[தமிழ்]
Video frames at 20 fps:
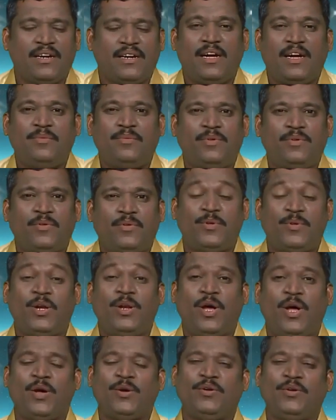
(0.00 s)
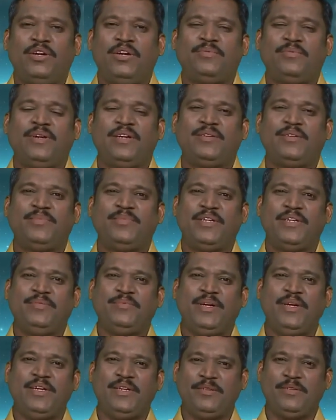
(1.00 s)
நாம் உடல் ஆரோக்கியமாக
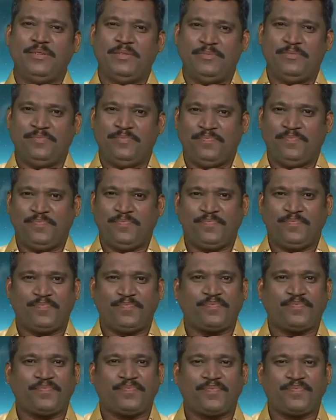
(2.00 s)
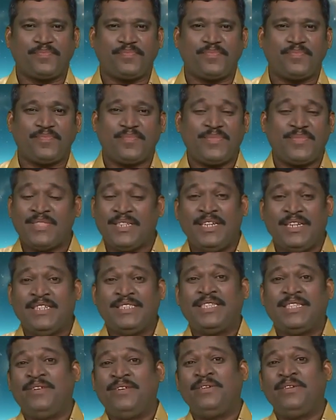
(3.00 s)
மட்டுமே இருக்கும்
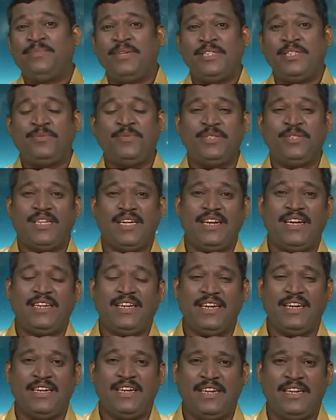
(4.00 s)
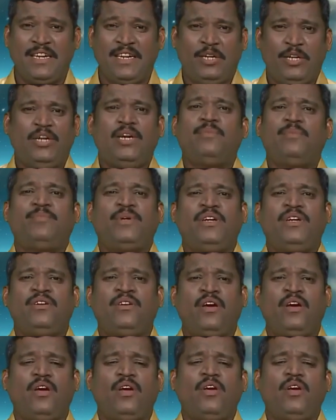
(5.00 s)
சில பேர் பேசும்போது கேளுங்க என்
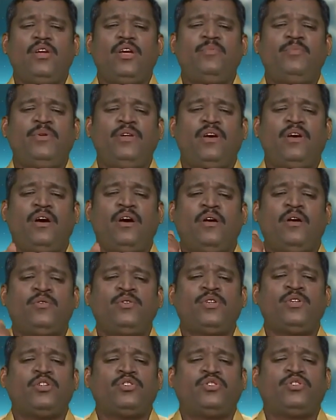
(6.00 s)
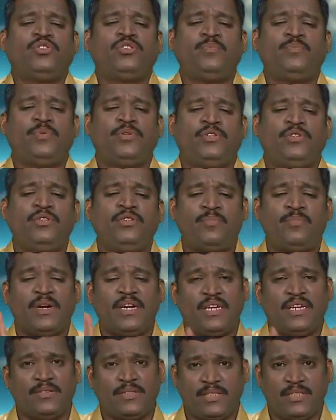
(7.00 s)
பையனை எப்படியாவது கஷ்டப்பட்டு நான்
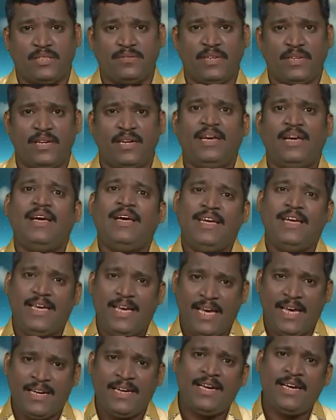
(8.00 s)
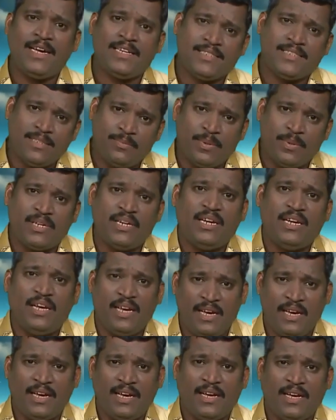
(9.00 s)
படிக்க வச்சிருவேன் ஏங்க கஷ்டப்படுறீங்க
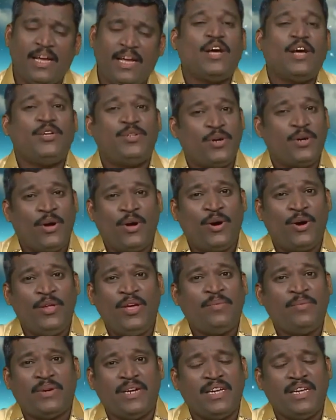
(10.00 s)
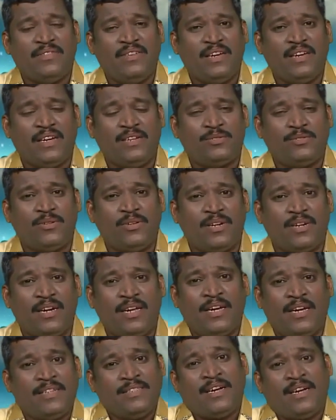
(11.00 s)
ஜாலியாக படிக்க வைங்கன்னு
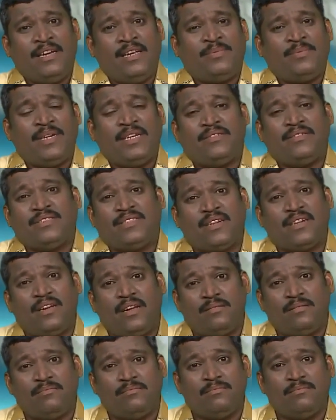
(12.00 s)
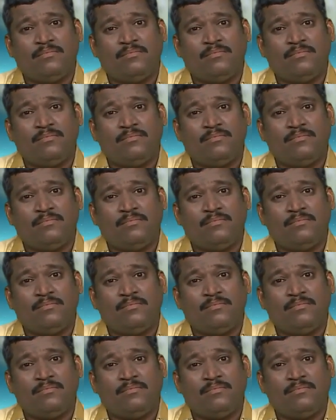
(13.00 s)
சொல்லுங்களேன் ஜாலியாக படிக்க வச்சிடலாம்